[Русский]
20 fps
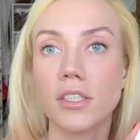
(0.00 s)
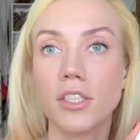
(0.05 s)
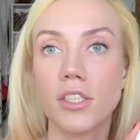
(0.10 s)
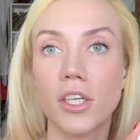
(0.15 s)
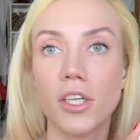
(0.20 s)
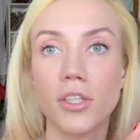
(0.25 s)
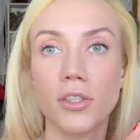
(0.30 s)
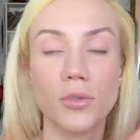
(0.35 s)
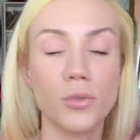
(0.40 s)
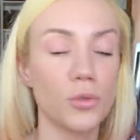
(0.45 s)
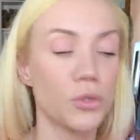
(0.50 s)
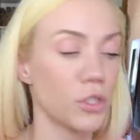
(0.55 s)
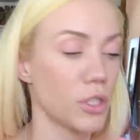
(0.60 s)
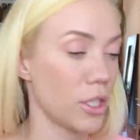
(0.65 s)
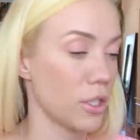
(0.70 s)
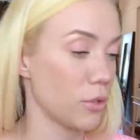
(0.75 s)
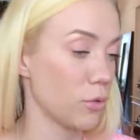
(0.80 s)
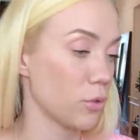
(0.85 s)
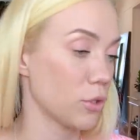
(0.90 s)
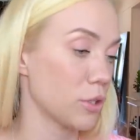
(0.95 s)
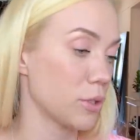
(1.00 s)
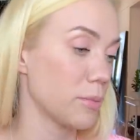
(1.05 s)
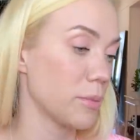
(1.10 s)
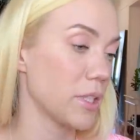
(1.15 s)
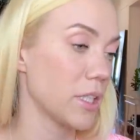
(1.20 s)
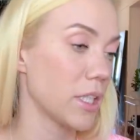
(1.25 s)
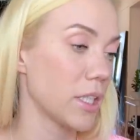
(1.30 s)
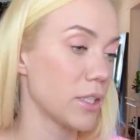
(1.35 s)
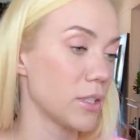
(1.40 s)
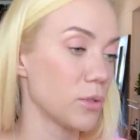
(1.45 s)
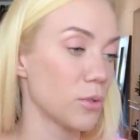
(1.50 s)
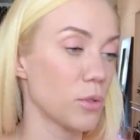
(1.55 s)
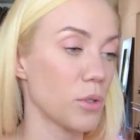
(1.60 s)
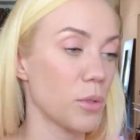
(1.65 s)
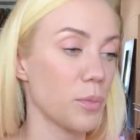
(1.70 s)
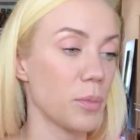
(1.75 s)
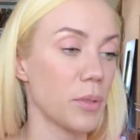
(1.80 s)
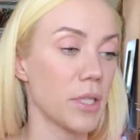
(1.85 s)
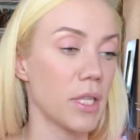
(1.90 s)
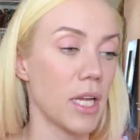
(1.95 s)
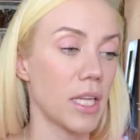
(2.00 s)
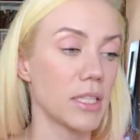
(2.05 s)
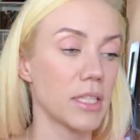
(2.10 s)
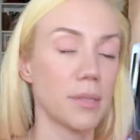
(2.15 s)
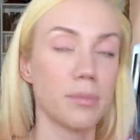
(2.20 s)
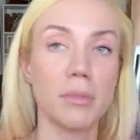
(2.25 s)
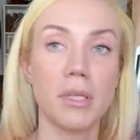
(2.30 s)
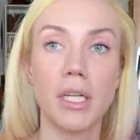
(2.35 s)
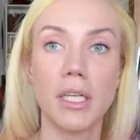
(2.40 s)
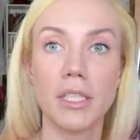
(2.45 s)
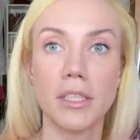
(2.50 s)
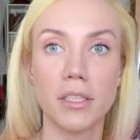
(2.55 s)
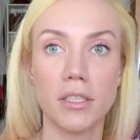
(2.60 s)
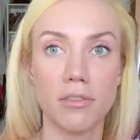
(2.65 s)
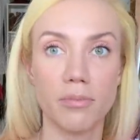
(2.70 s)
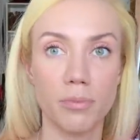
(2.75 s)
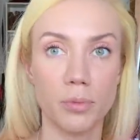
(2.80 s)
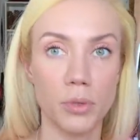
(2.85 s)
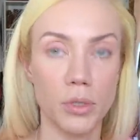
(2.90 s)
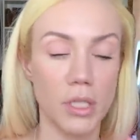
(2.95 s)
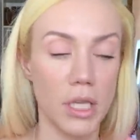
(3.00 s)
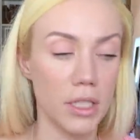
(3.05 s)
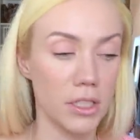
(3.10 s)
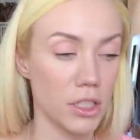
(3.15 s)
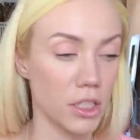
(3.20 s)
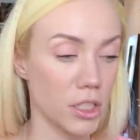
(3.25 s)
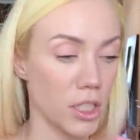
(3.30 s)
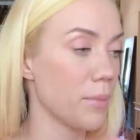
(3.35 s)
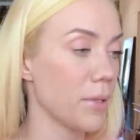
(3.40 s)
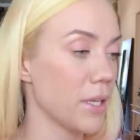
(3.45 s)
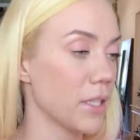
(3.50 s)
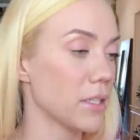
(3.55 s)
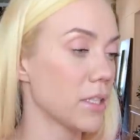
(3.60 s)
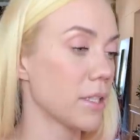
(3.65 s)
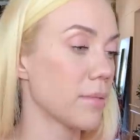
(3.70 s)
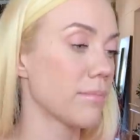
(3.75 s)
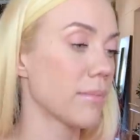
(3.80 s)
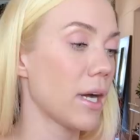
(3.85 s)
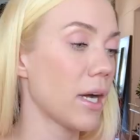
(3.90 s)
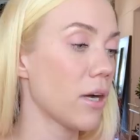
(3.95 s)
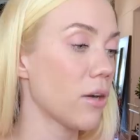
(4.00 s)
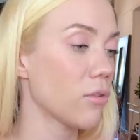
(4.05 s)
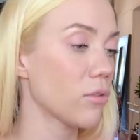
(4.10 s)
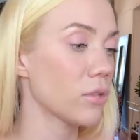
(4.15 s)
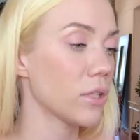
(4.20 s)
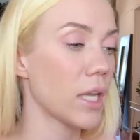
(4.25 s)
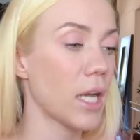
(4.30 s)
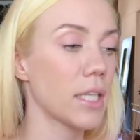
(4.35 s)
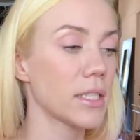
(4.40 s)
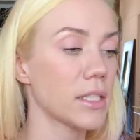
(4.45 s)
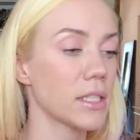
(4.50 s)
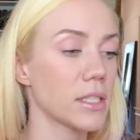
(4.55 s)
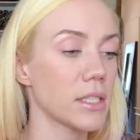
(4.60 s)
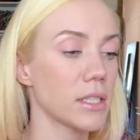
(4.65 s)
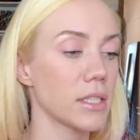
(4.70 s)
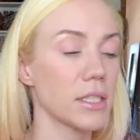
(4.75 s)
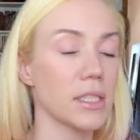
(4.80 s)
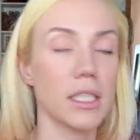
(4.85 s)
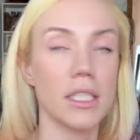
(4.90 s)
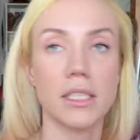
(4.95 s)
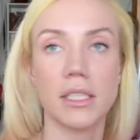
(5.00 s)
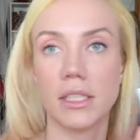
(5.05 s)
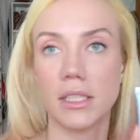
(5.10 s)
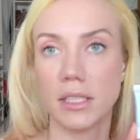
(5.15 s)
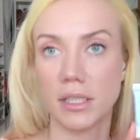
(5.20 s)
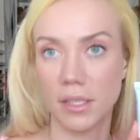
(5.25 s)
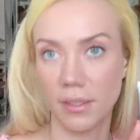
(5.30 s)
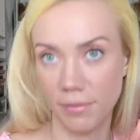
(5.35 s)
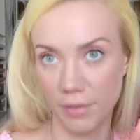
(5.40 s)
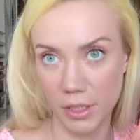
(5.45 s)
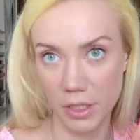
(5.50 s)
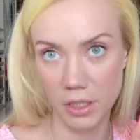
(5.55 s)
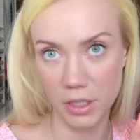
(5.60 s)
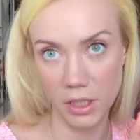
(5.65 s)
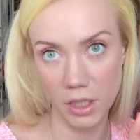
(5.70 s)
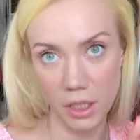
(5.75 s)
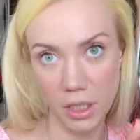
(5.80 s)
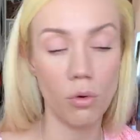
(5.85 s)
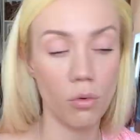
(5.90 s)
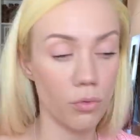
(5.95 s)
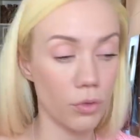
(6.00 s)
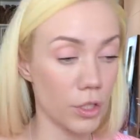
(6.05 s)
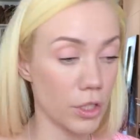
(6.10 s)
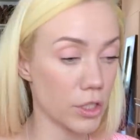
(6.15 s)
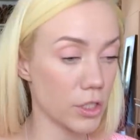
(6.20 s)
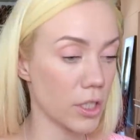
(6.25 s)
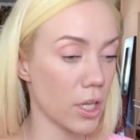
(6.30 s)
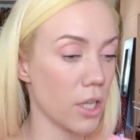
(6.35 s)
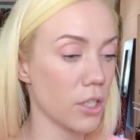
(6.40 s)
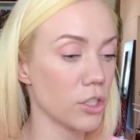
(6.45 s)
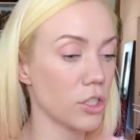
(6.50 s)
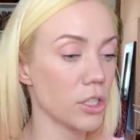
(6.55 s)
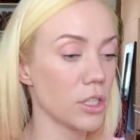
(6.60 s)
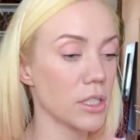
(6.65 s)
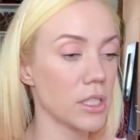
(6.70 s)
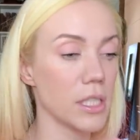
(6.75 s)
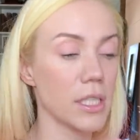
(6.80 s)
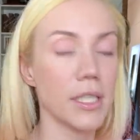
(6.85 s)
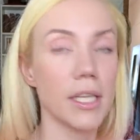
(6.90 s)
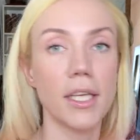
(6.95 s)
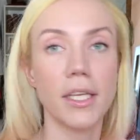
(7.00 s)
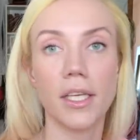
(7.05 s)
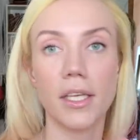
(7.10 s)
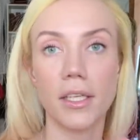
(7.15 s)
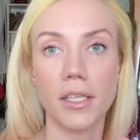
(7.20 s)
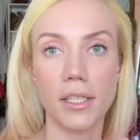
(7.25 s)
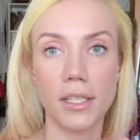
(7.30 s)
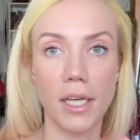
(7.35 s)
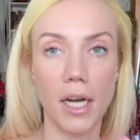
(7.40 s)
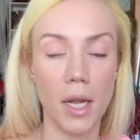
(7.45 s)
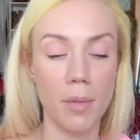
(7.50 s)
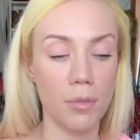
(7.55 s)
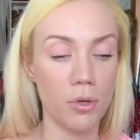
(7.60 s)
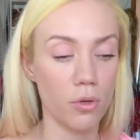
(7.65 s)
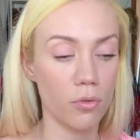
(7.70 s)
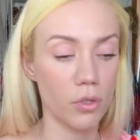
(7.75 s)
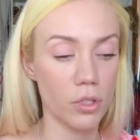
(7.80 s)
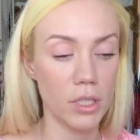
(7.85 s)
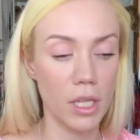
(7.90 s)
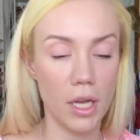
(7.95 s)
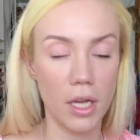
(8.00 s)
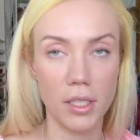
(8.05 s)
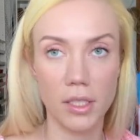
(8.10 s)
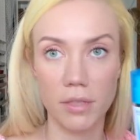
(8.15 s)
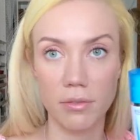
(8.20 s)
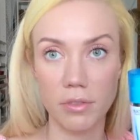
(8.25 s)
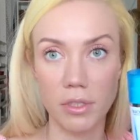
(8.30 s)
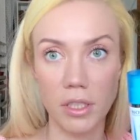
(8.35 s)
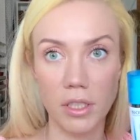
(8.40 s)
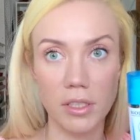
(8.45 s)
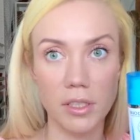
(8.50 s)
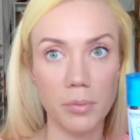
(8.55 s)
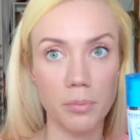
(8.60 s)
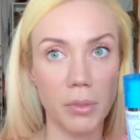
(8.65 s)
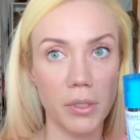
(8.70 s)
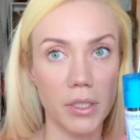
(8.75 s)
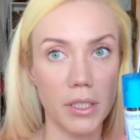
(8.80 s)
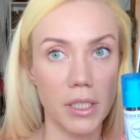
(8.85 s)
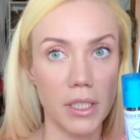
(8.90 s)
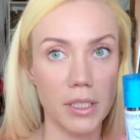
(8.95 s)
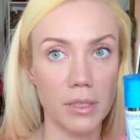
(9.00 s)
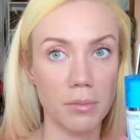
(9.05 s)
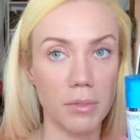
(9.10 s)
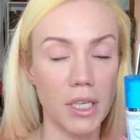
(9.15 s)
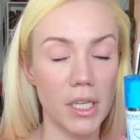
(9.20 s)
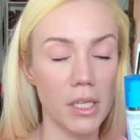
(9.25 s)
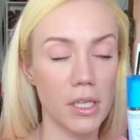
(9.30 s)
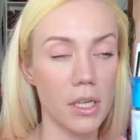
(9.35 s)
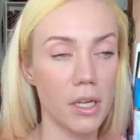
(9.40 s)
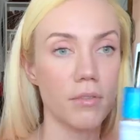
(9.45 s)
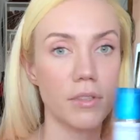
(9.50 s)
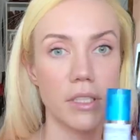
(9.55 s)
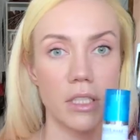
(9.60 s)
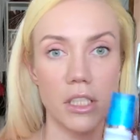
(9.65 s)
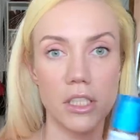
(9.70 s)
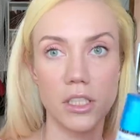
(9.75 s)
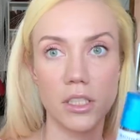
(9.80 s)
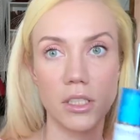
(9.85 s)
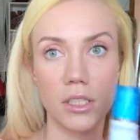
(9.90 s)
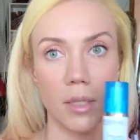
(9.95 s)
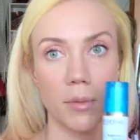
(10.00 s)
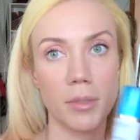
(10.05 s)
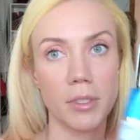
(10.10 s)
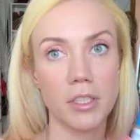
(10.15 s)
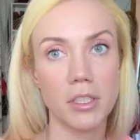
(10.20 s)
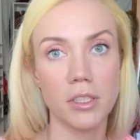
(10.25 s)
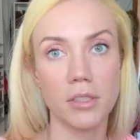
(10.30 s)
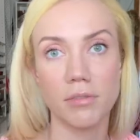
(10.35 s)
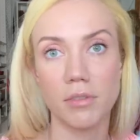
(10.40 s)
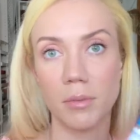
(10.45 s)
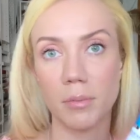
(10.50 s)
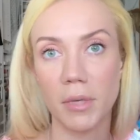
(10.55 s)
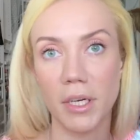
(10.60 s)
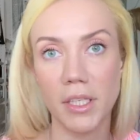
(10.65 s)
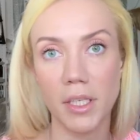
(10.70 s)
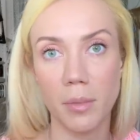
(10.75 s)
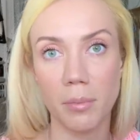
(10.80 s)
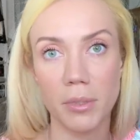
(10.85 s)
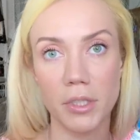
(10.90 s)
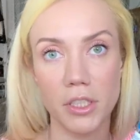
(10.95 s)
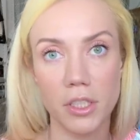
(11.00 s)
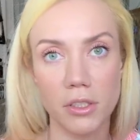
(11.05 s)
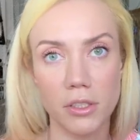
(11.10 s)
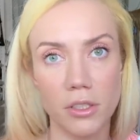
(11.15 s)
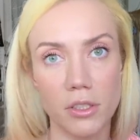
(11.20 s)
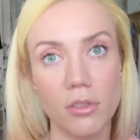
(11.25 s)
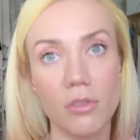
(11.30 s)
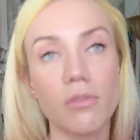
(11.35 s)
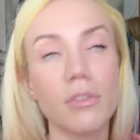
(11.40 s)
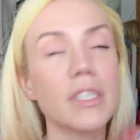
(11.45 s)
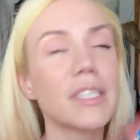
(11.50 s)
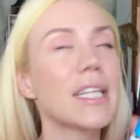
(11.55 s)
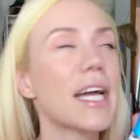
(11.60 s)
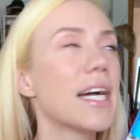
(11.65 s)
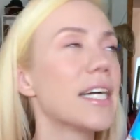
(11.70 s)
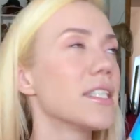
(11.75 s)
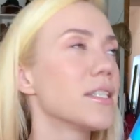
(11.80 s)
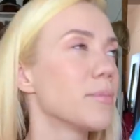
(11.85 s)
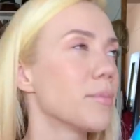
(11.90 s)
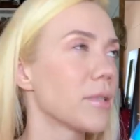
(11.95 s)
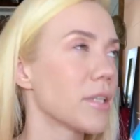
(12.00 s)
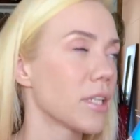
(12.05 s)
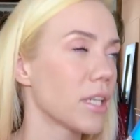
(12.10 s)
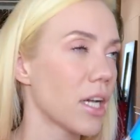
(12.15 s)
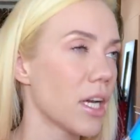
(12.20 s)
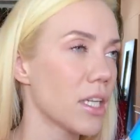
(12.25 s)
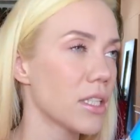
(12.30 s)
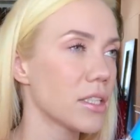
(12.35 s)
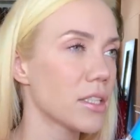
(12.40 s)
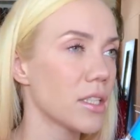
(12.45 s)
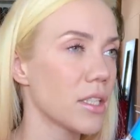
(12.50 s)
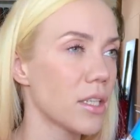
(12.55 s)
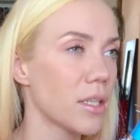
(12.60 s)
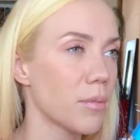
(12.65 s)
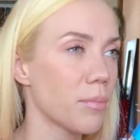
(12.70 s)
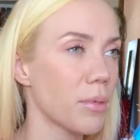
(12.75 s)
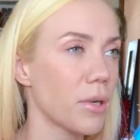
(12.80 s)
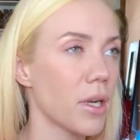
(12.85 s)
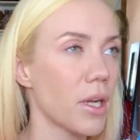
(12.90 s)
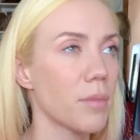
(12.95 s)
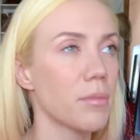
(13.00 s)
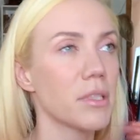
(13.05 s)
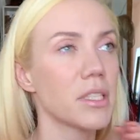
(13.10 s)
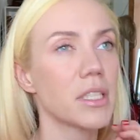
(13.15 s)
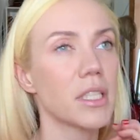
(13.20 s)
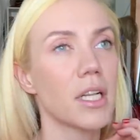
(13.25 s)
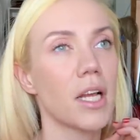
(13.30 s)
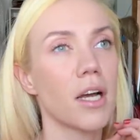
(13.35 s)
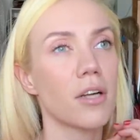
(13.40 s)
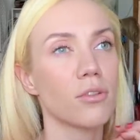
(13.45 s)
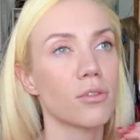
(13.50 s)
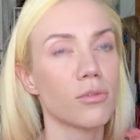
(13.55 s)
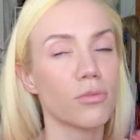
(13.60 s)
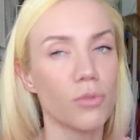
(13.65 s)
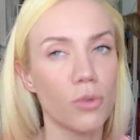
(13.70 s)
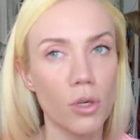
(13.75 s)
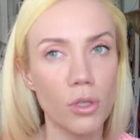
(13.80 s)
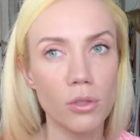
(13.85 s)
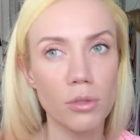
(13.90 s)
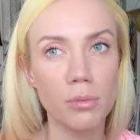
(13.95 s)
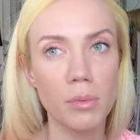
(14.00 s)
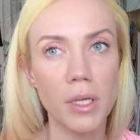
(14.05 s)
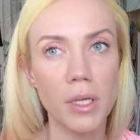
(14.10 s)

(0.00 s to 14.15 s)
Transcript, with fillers: Жирнючая тоже миниатюра 15 мл пузатыш. Биодерма у нас здесь с сывороткой увлажняющая из линейки Гидрабио. Вот так она выглядит полноразмерно. Визажисты, обратите внимание, пожалуйста, но ну, вы знаете прекрасно про мицеллярную воду